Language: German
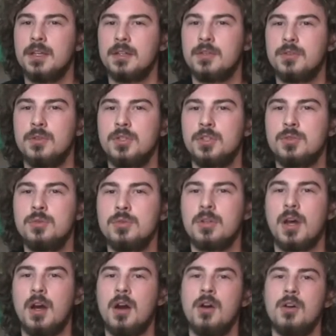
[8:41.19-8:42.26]
Natürlich guten
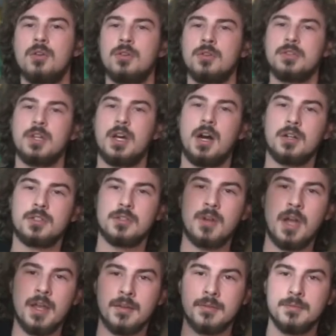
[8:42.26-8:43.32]
Rauch und haut
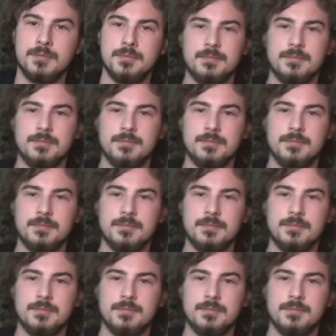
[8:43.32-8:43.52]
rein!